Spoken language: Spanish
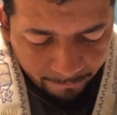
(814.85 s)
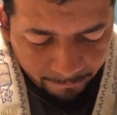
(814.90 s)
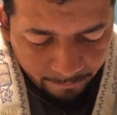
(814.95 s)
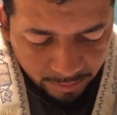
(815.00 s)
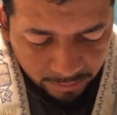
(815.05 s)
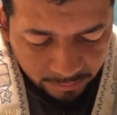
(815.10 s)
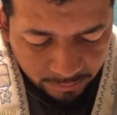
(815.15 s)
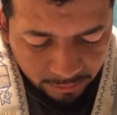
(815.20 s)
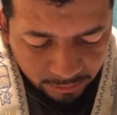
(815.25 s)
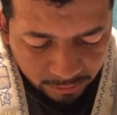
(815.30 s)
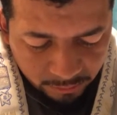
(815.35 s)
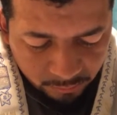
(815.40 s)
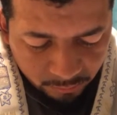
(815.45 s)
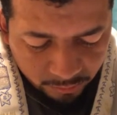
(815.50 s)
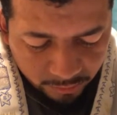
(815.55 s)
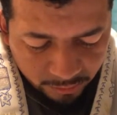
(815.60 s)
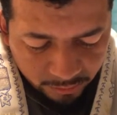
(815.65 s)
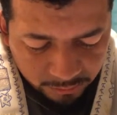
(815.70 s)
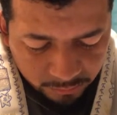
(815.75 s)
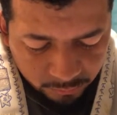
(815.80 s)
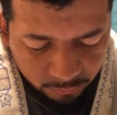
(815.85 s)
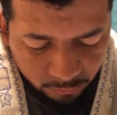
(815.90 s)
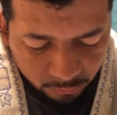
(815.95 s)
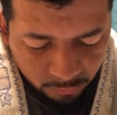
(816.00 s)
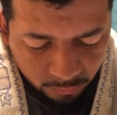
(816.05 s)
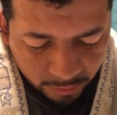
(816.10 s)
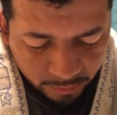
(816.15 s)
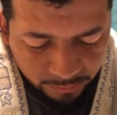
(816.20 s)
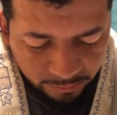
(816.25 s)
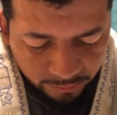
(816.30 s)
Bendito eres
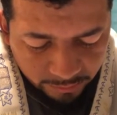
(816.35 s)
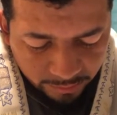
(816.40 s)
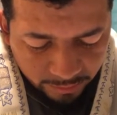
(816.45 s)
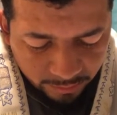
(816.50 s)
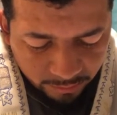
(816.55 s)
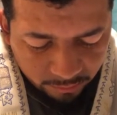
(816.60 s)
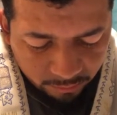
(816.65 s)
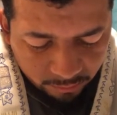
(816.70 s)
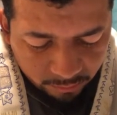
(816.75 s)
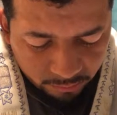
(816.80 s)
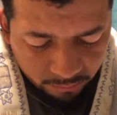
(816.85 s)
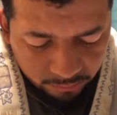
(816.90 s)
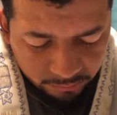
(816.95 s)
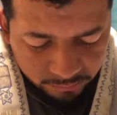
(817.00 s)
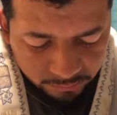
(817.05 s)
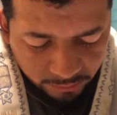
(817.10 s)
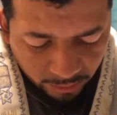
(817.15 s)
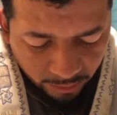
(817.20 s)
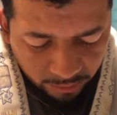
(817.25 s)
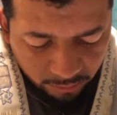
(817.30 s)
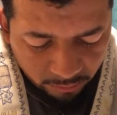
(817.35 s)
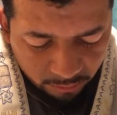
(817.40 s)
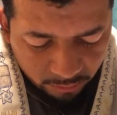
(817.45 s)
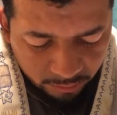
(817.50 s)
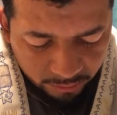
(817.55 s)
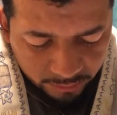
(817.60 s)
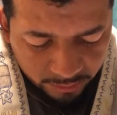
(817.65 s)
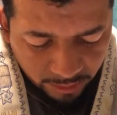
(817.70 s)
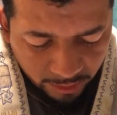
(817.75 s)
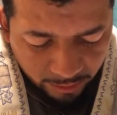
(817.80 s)
tú, eterno,
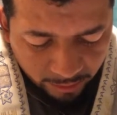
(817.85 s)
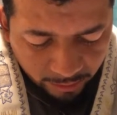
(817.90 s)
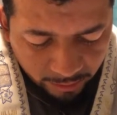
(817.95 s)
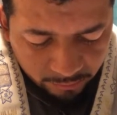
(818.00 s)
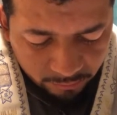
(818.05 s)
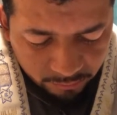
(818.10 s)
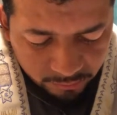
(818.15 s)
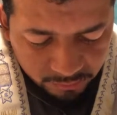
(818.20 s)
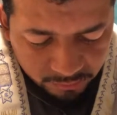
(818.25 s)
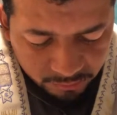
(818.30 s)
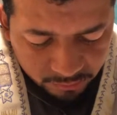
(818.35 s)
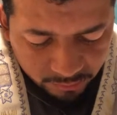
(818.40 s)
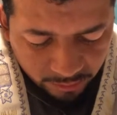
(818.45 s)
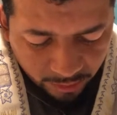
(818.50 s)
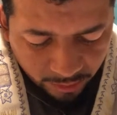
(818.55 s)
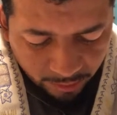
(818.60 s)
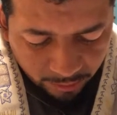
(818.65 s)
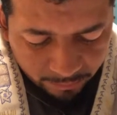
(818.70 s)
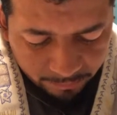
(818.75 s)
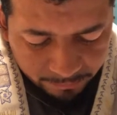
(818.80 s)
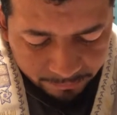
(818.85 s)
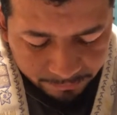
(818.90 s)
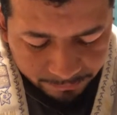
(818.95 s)
dador de la Kadosh Torah.